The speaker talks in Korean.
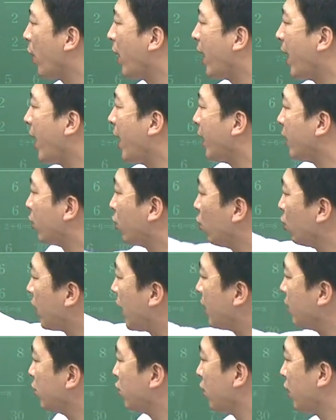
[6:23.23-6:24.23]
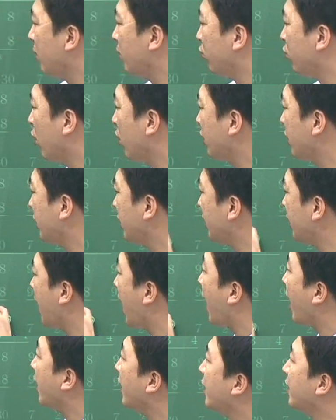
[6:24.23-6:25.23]
외에 또 다른 수열이 무엇이
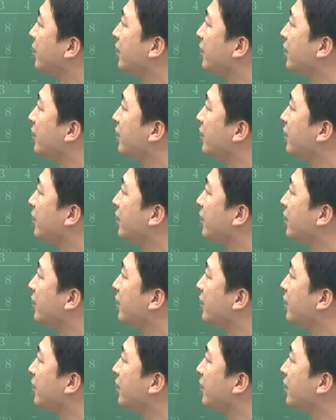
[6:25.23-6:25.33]
있느냐?